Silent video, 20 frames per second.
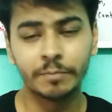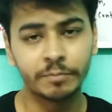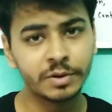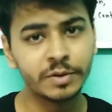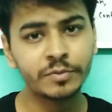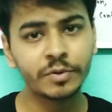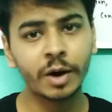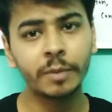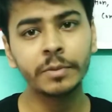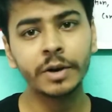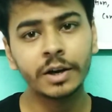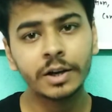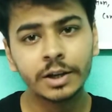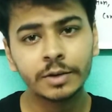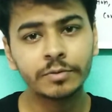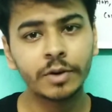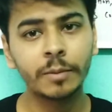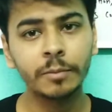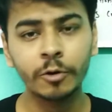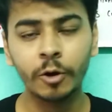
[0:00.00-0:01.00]
बी फार्म या
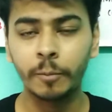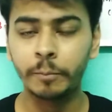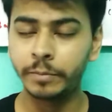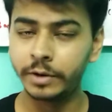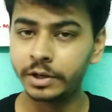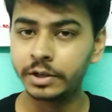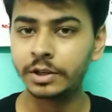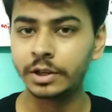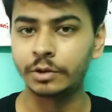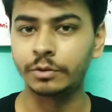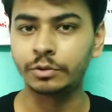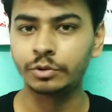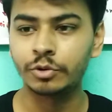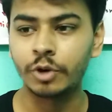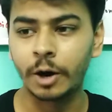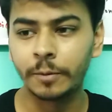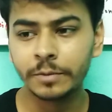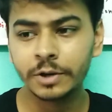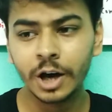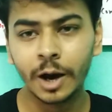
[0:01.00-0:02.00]
डी फार्म कंप्लीट किए हो
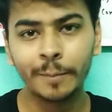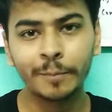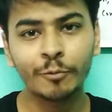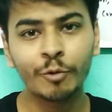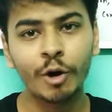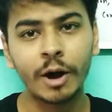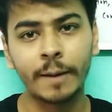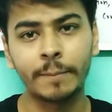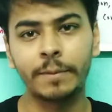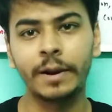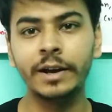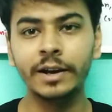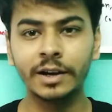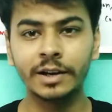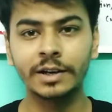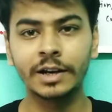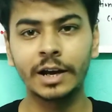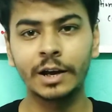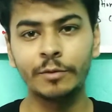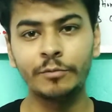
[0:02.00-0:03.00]
तो अभी आपको अप्लाई
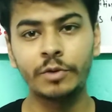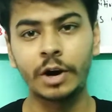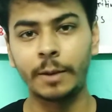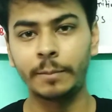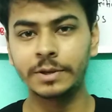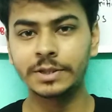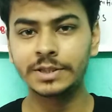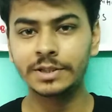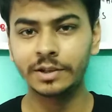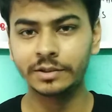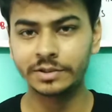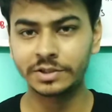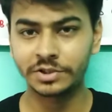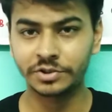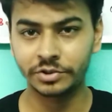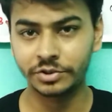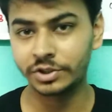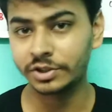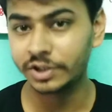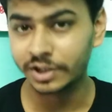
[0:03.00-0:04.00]
करना है फार्मासी
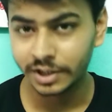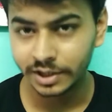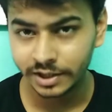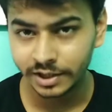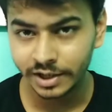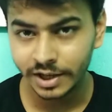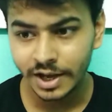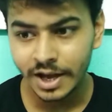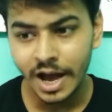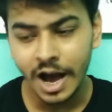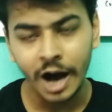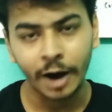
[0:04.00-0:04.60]
रजिस्ट्रेशन के लिए